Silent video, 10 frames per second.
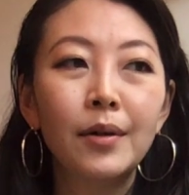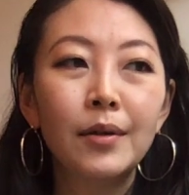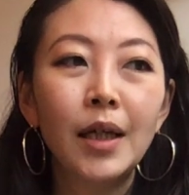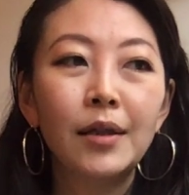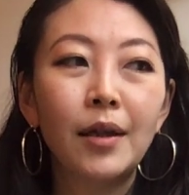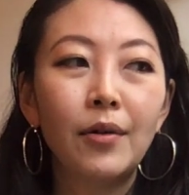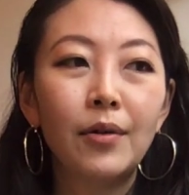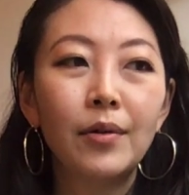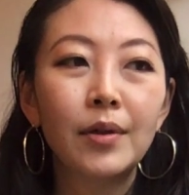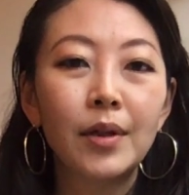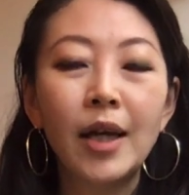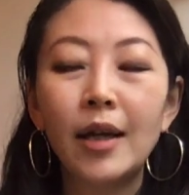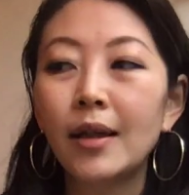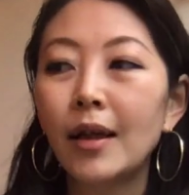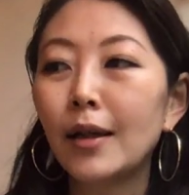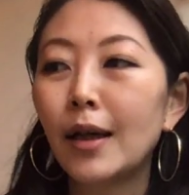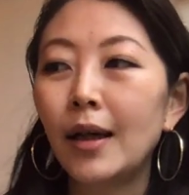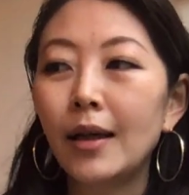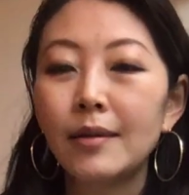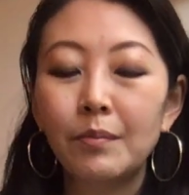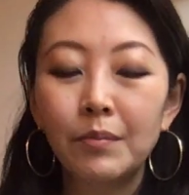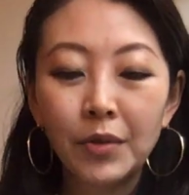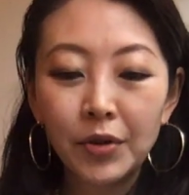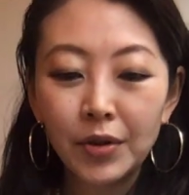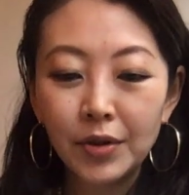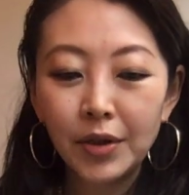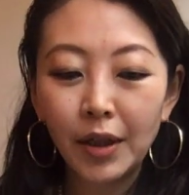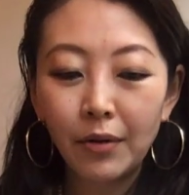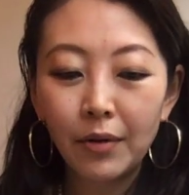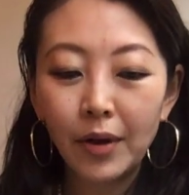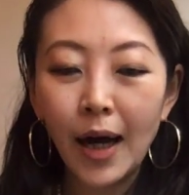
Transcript: なんだろう、経験から基づいてこう